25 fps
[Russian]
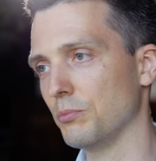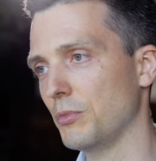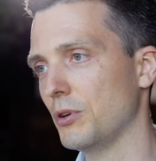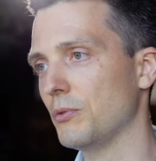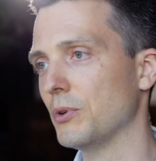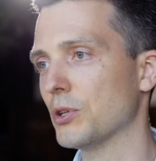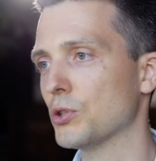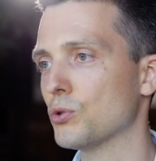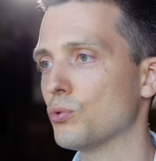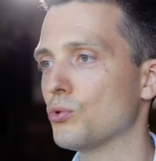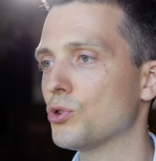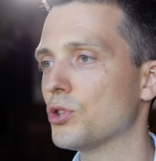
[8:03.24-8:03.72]
Мы
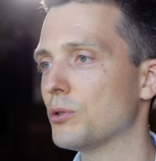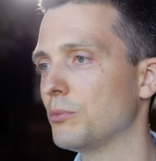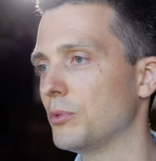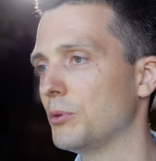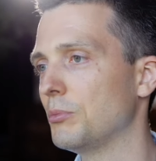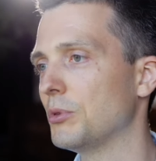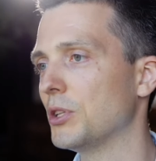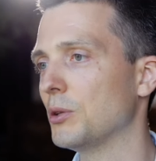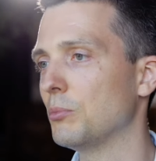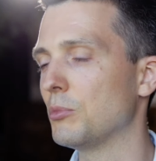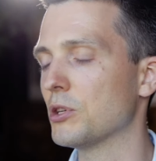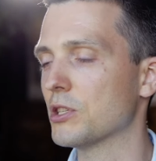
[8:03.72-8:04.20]
вас учим
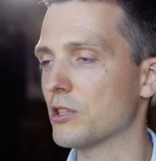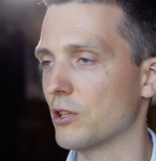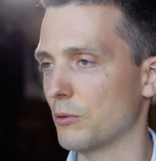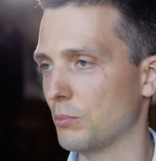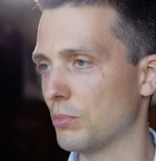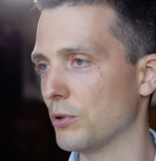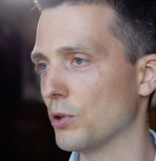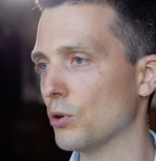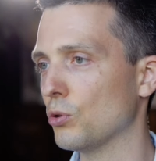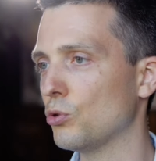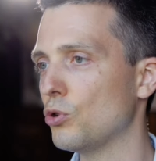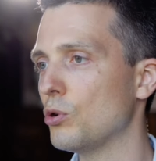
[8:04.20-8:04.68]
именно мыслить
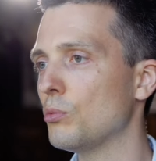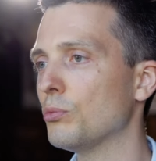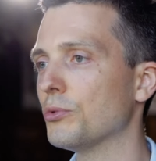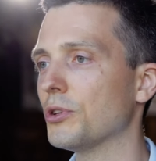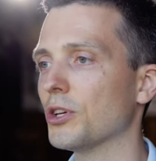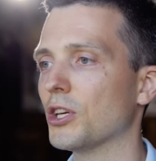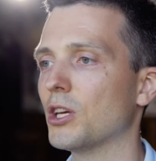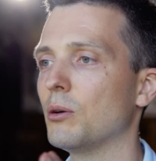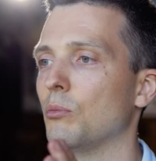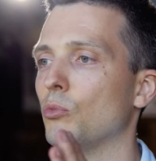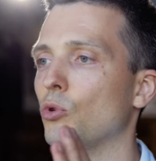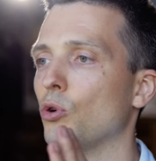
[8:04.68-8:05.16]
по-другому,
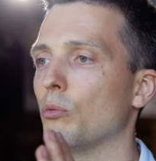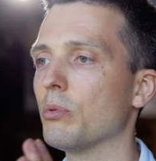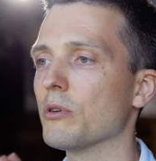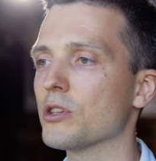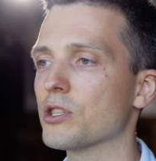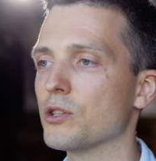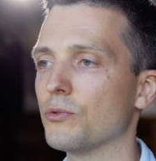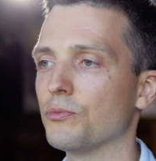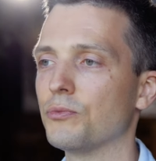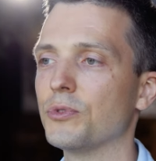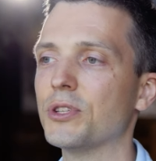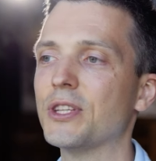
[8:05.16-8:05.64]
таким
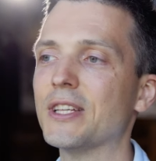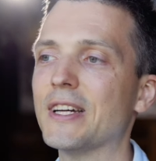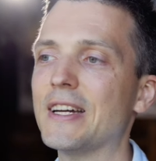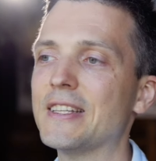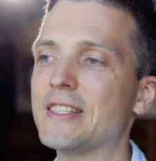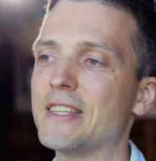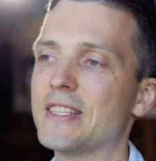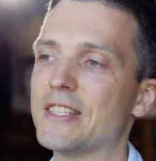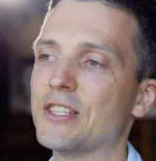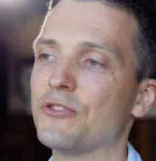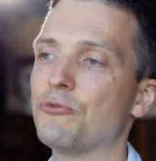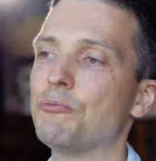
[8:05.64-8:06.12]
образом вы
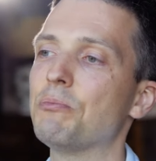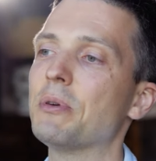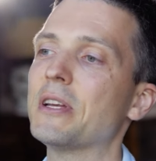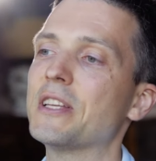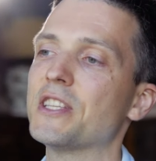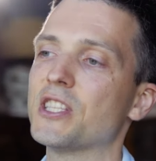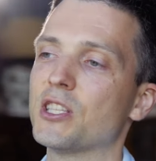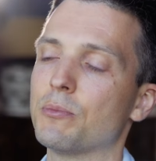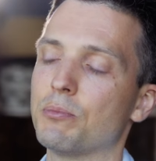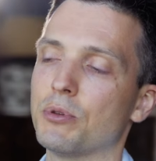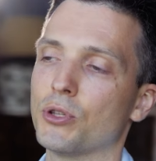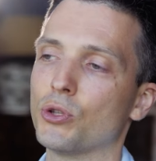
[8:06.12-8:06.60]
тратите в
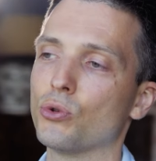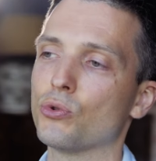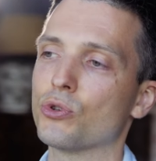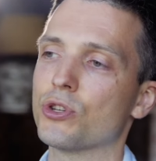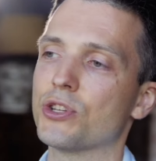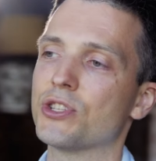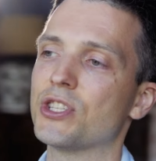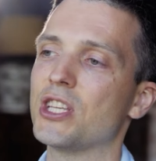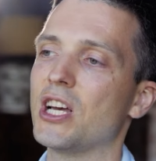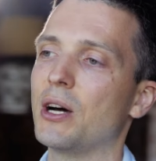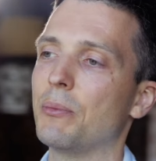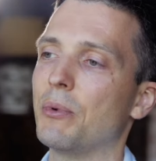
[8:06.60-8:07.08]
принципе то
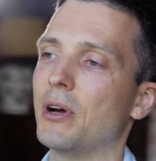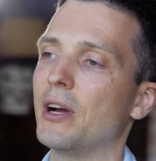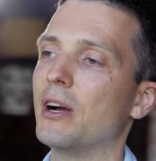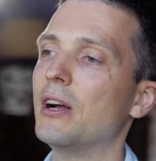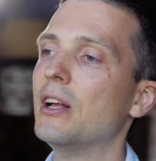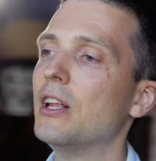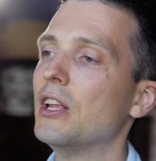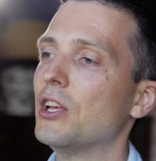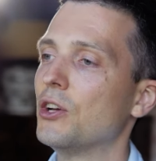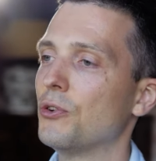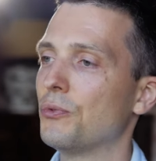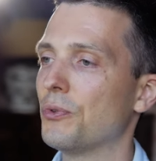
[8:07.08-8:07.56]
же самое
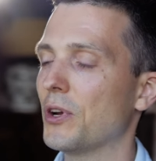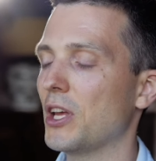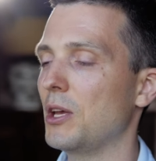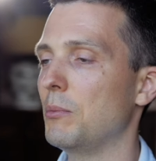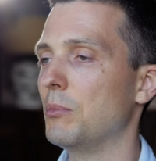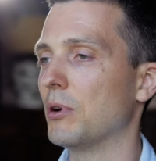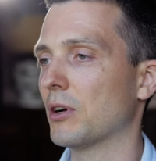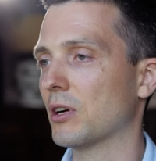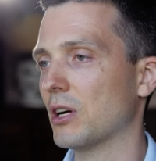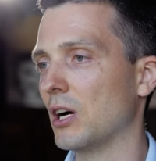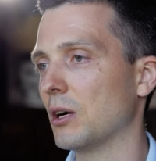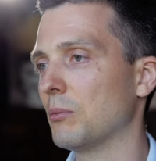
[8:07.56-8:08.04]

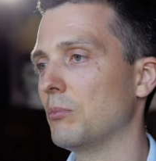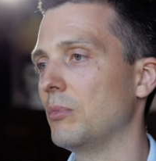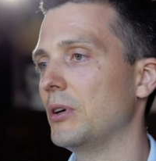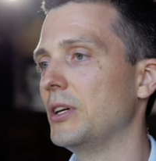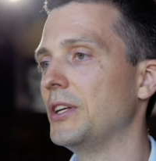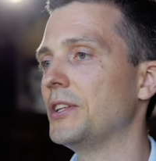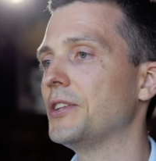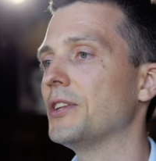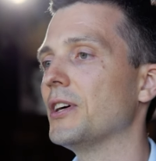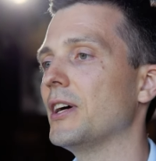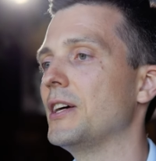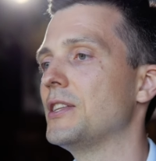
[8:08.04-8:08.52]
время как бы
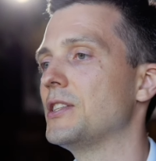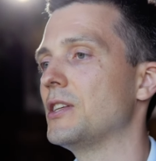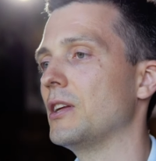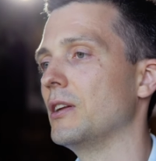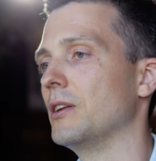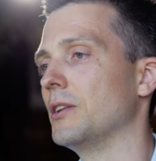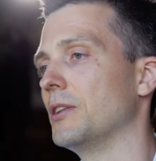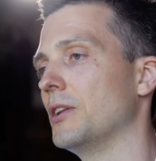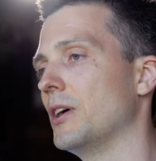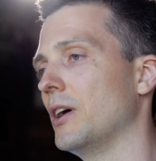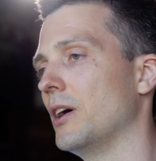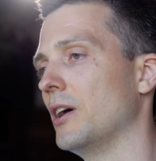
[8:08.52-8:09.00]
и
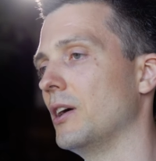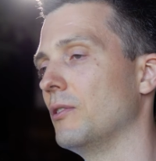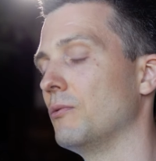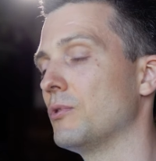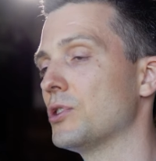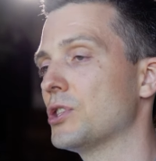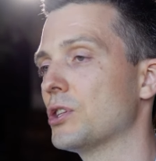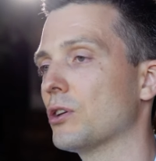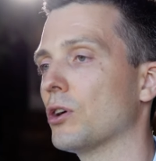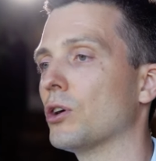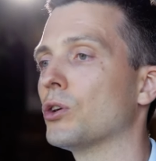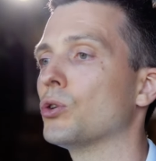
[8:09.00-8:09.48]
тратили на
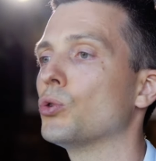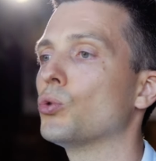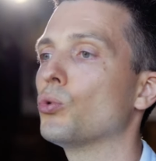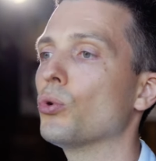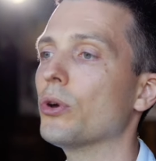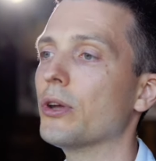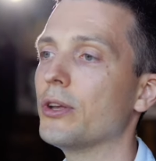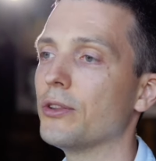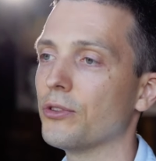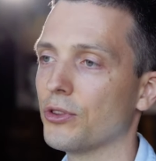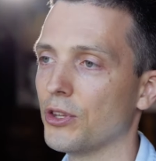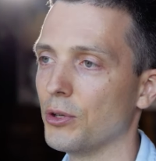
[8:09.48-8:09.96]

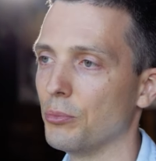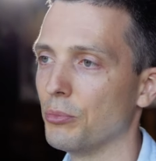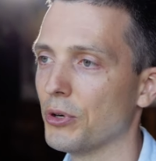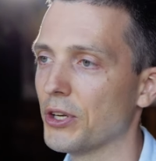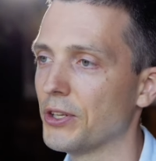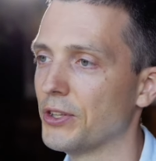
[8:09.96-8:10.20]
высококонкурентном